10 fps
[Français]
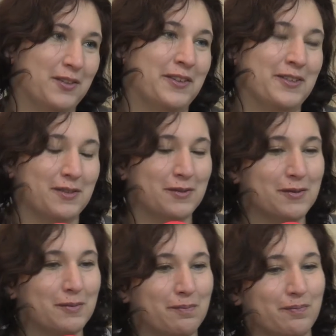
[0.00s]

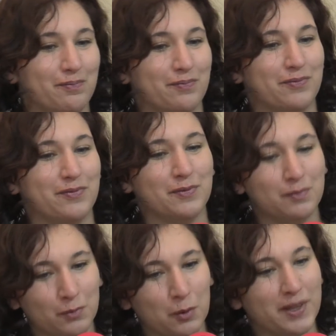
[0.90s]
Votre maître à penser.
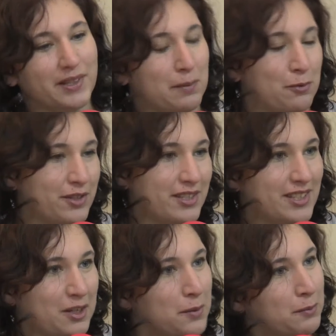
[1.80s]
Mon maître à penser,
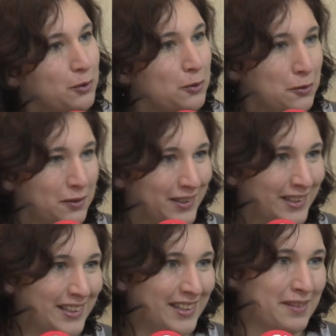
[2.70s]
c'est quand même De Gaulle.
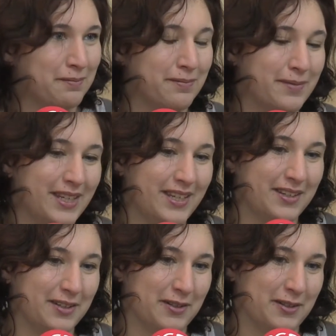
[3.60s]
Mais,
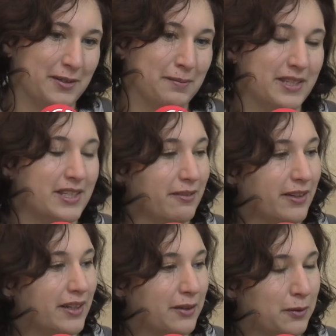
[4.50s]
euh, mais c'est
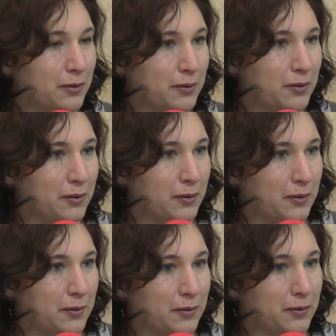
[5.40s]
vrai
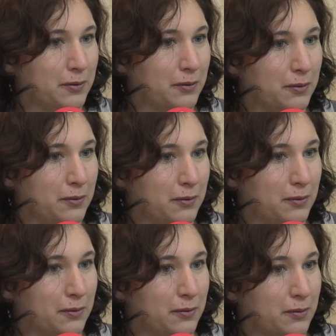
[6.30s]
que,
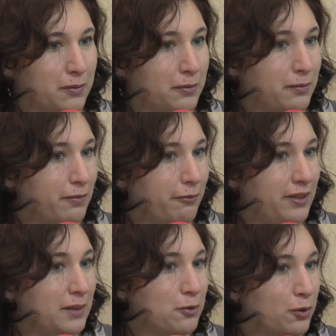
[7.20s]
que
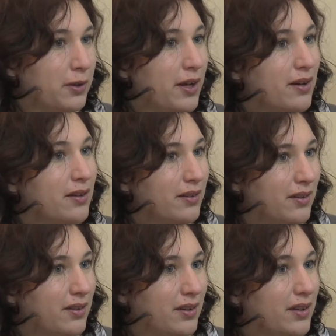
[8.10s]
Philippe Seguin
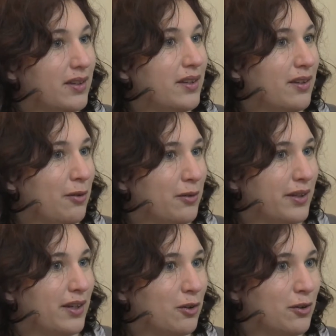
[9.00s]
euh, est, euh,
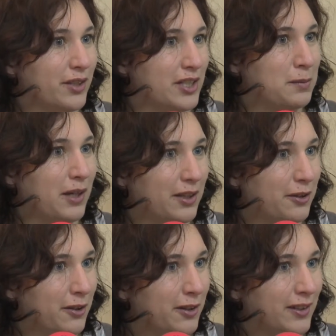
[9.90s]
un grand
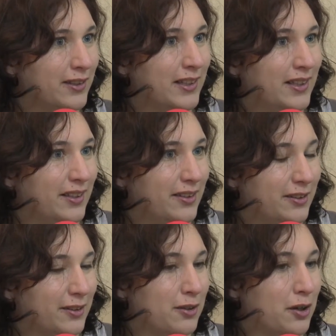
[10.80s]
inspirateur,
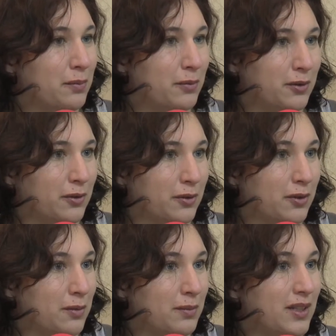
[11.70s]
euh, comme,
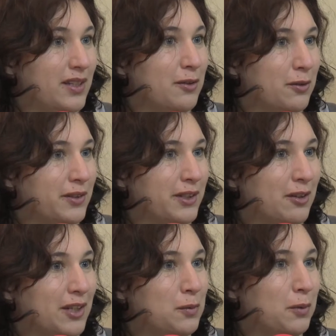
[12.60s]
comme les
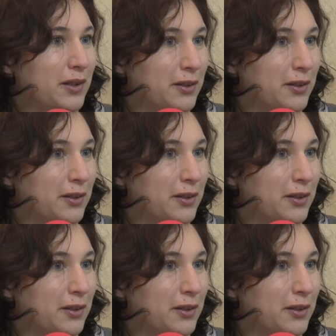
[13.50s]
Nicolas dupont